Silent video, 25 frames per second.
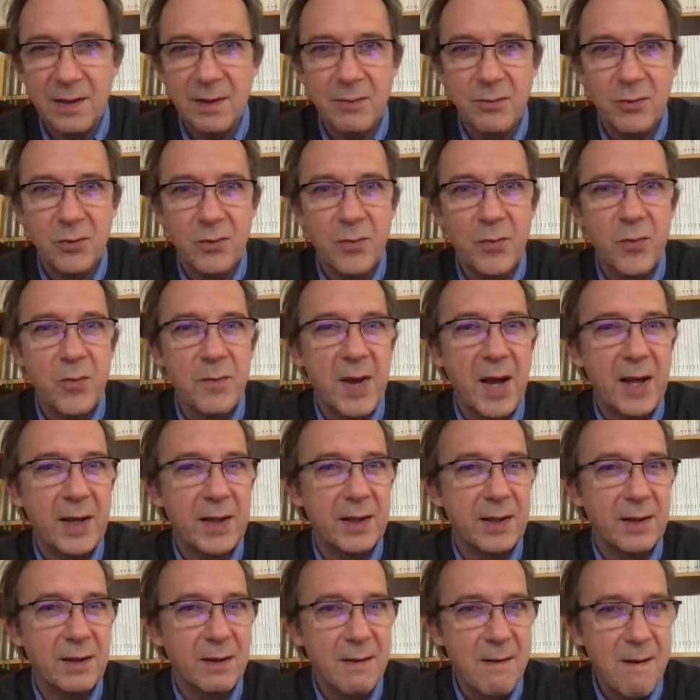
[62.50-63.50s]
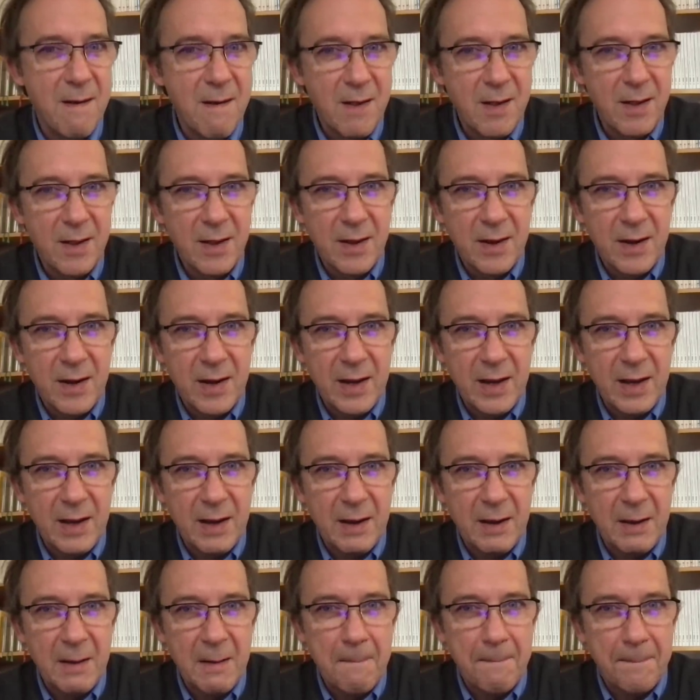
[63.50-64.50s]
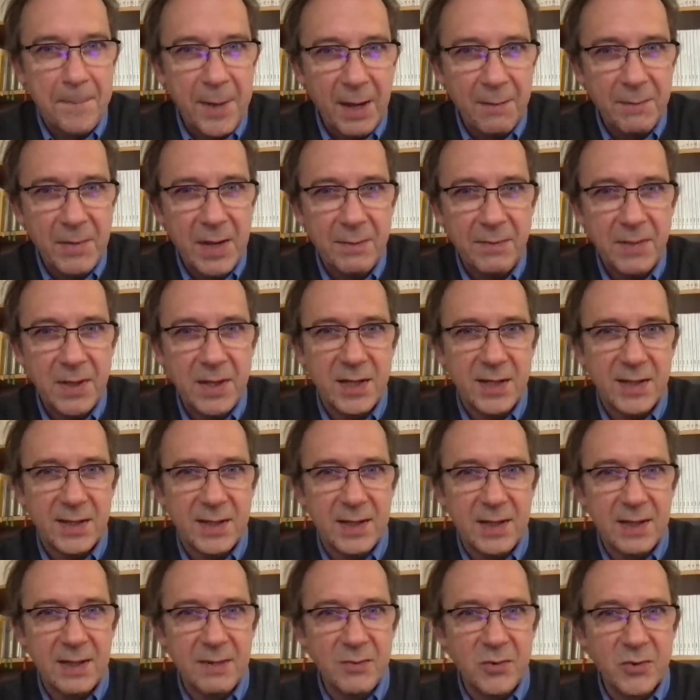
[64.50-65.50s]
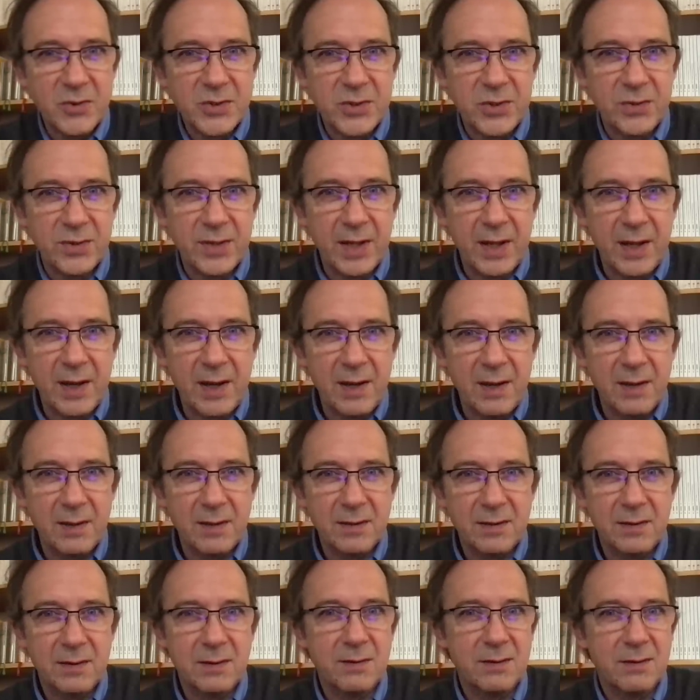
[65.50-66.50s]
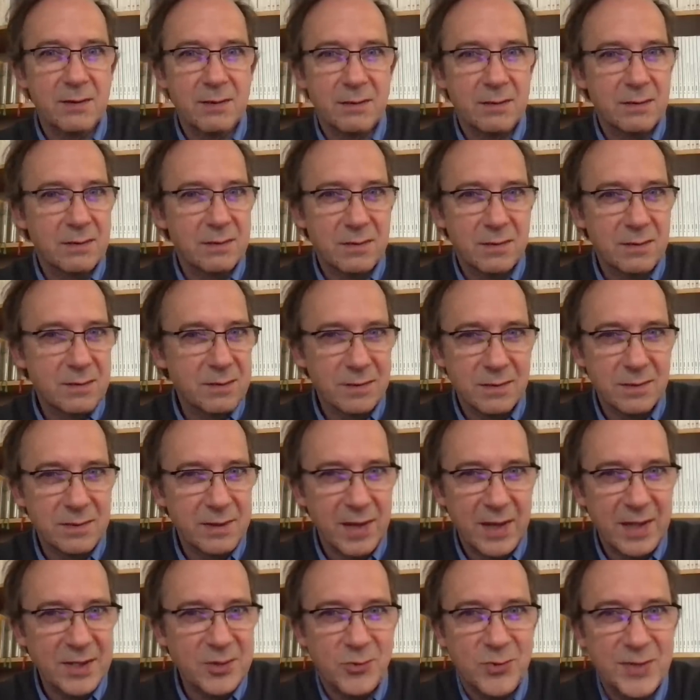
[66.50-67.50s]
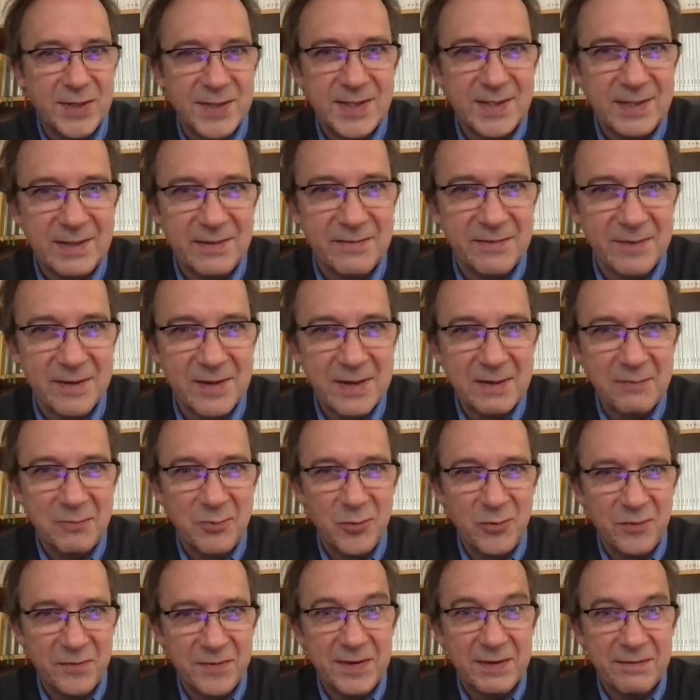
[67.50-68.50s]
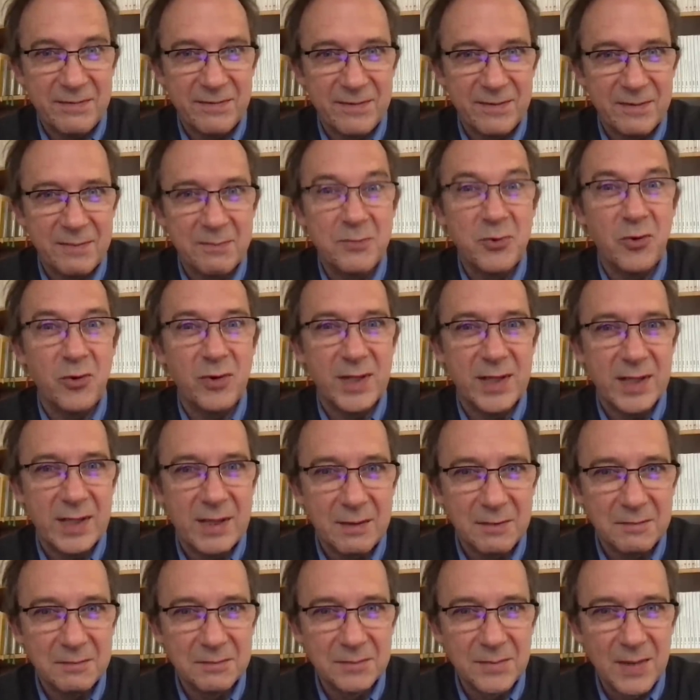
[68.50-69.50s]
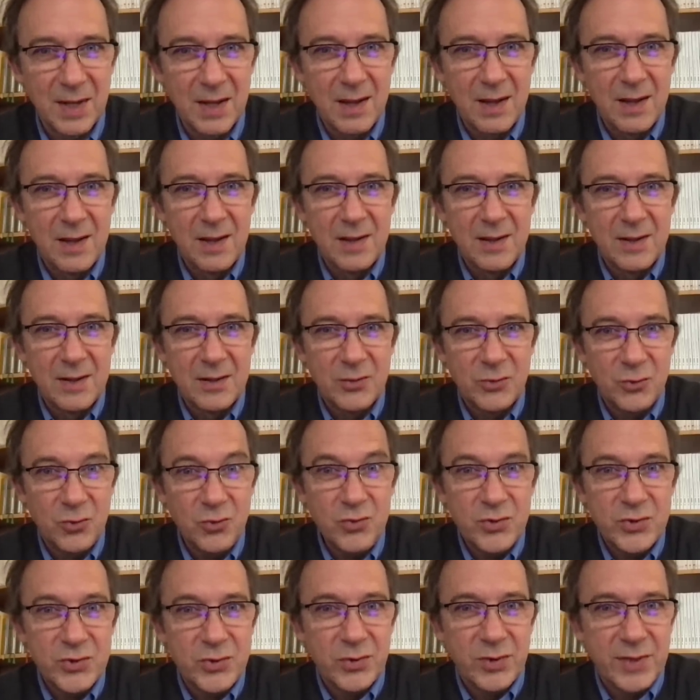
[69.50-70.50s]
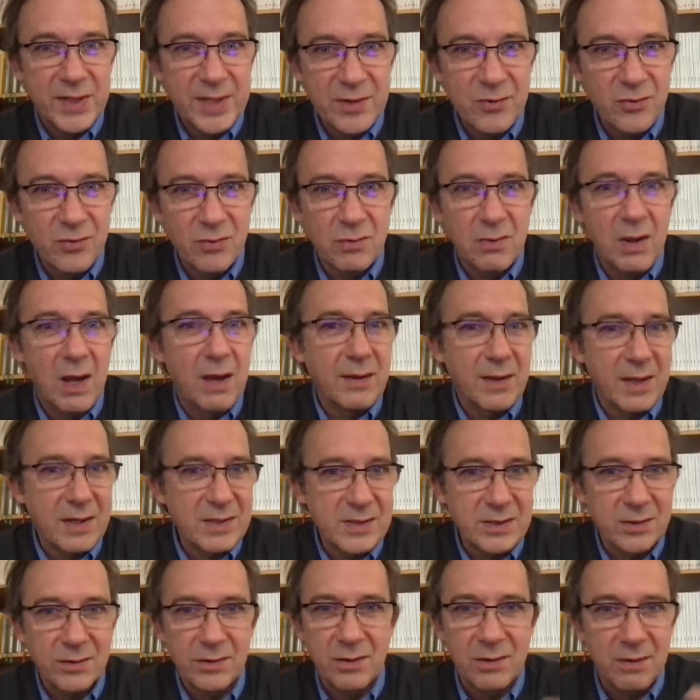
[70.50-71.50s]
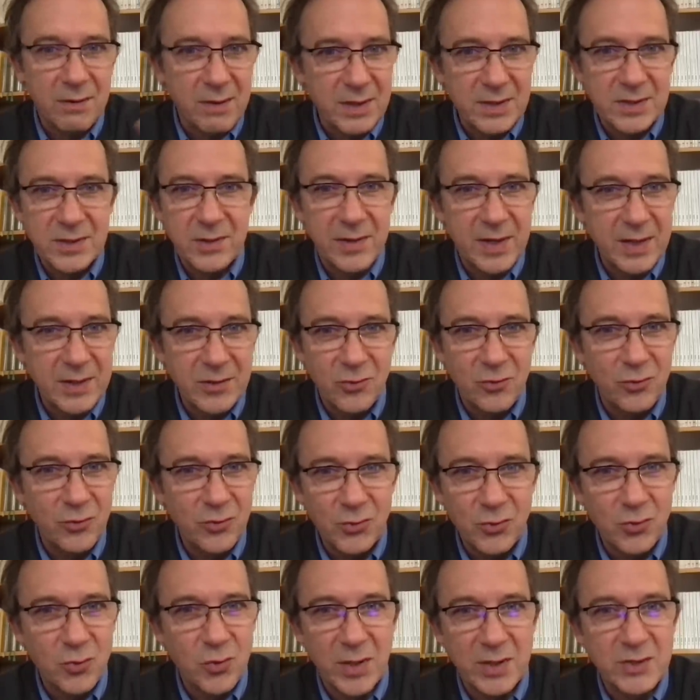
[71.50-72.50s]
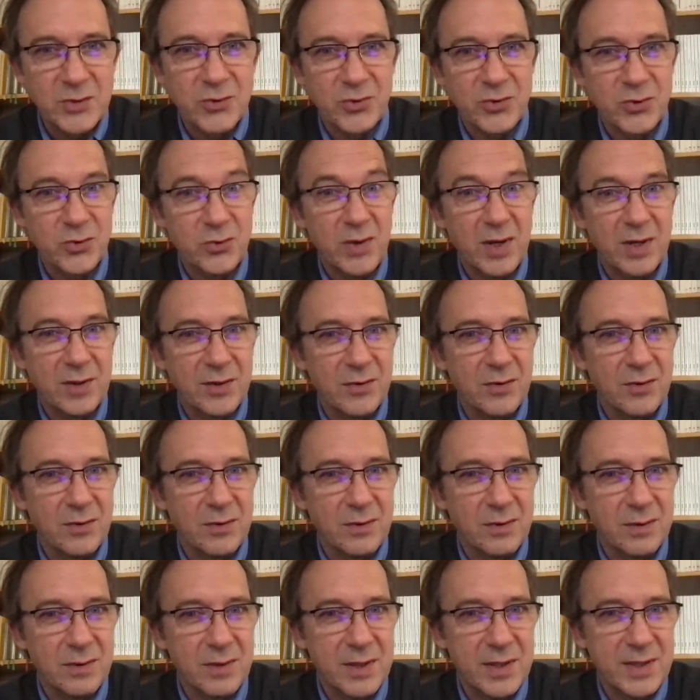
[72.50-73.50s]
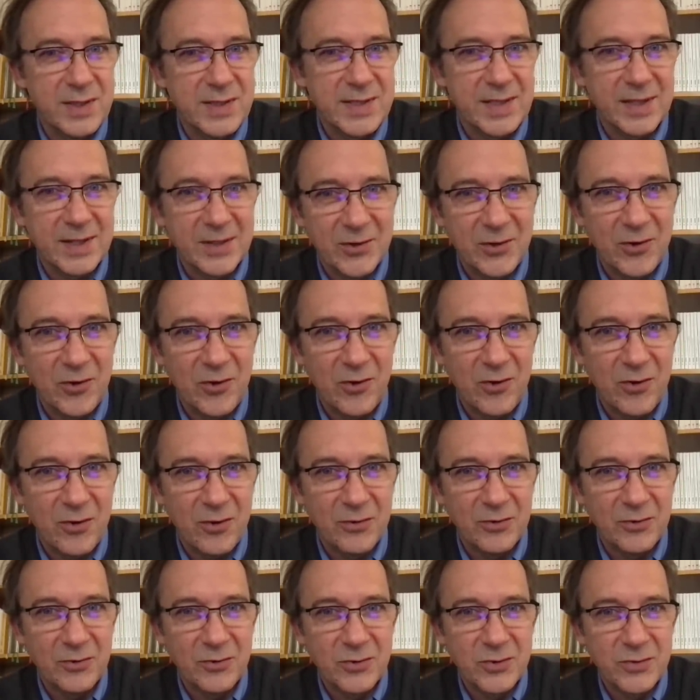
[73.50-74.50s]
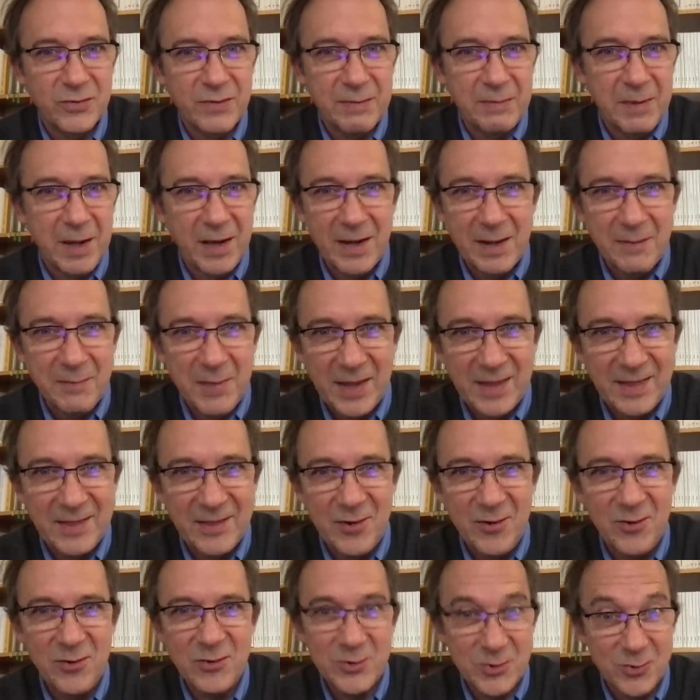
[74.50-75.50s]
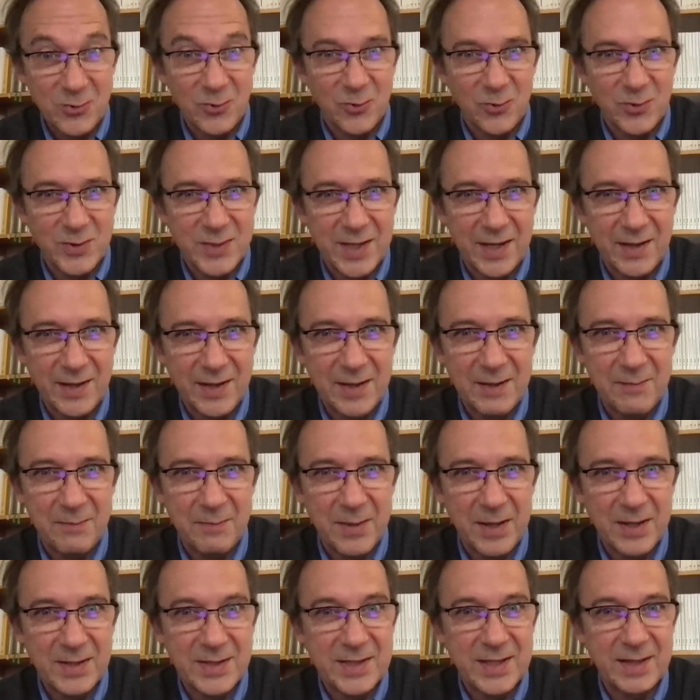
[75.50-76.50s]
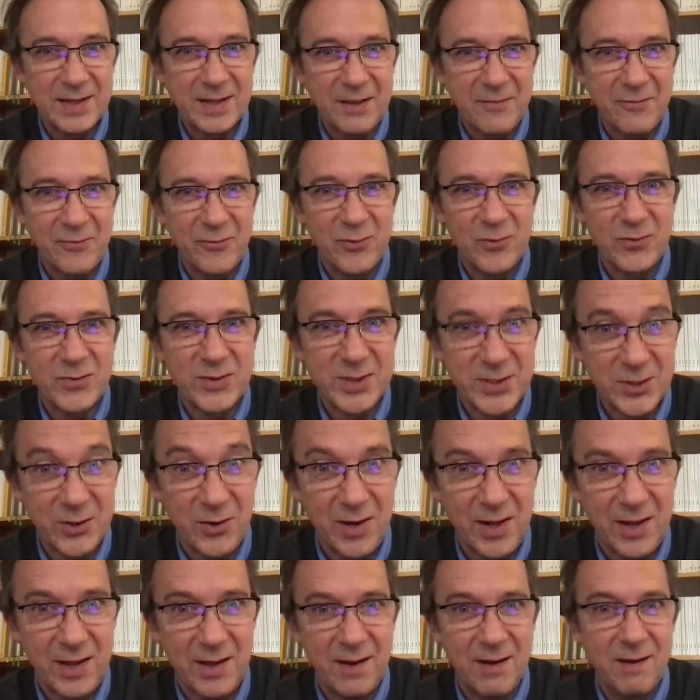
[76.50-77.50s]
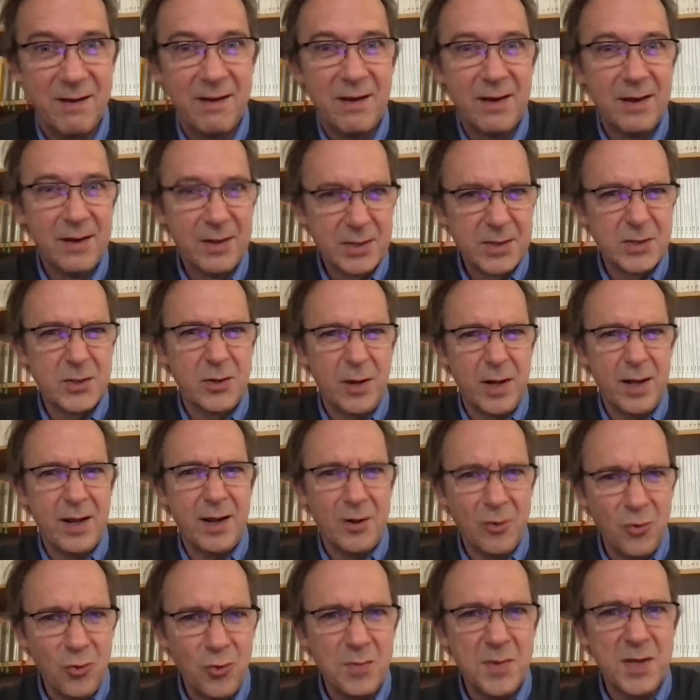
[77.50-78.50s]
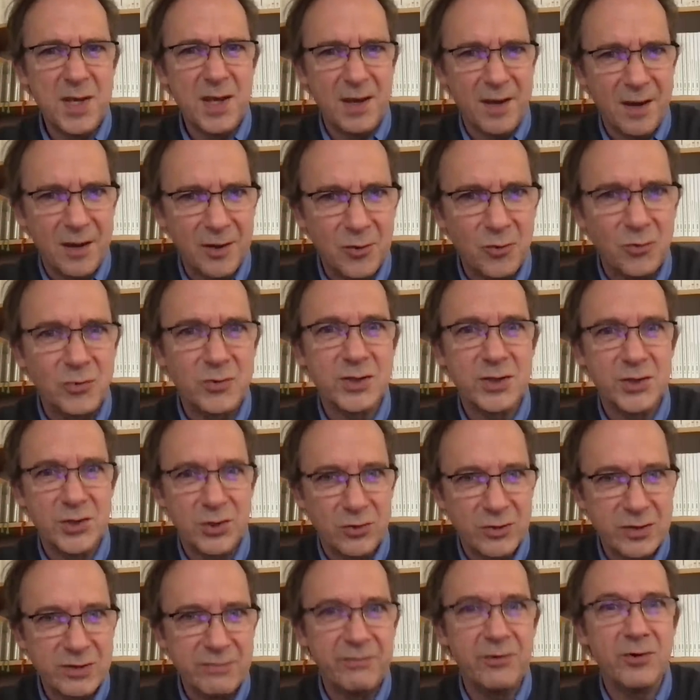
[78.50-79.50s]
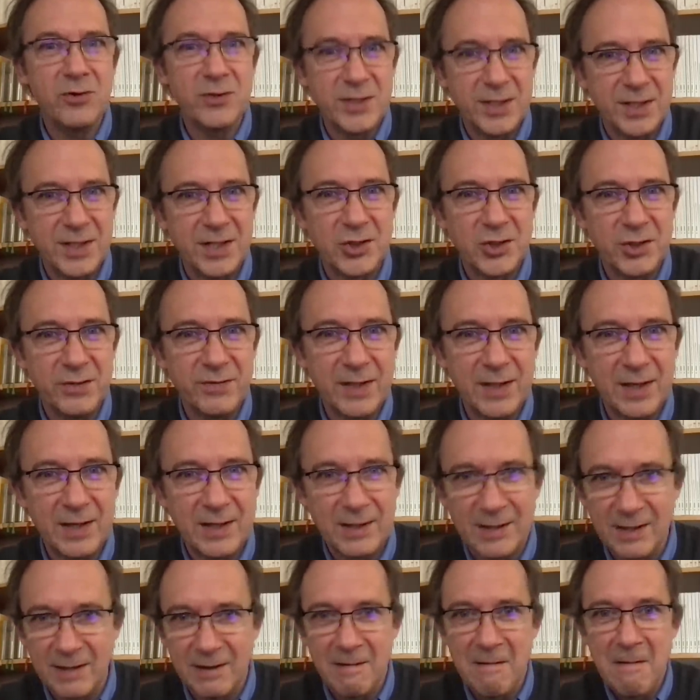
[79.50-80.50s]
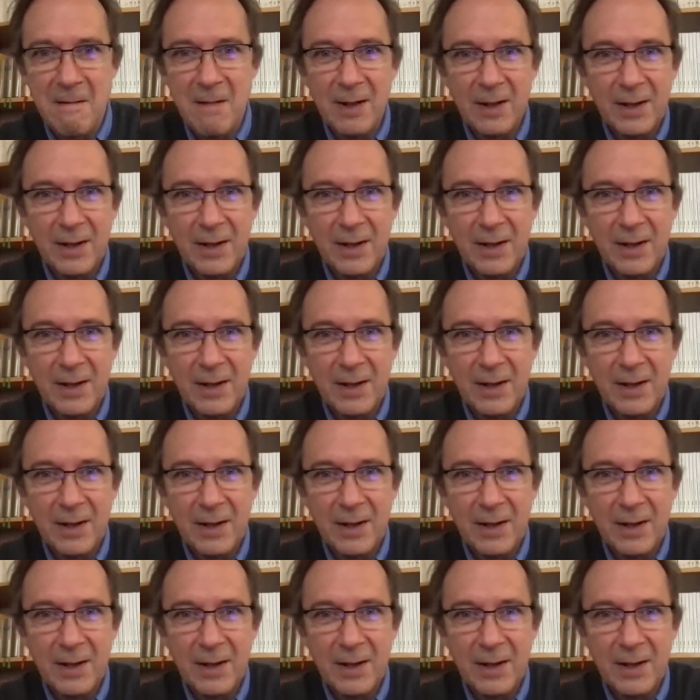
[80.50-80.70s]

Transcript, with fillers: est beaucoup plus marqué. La perméabilité émotionnelle, euh, intuitive, est plus vive. Pour qui tous ceux qui ont un ascendant, un soleil, une lune ou quoi que ce soit dans les secteurs dont je vais parler maintenant sont concernés par cette influence solaire, solaire, lumière, conscience, force, énergie, vitalité.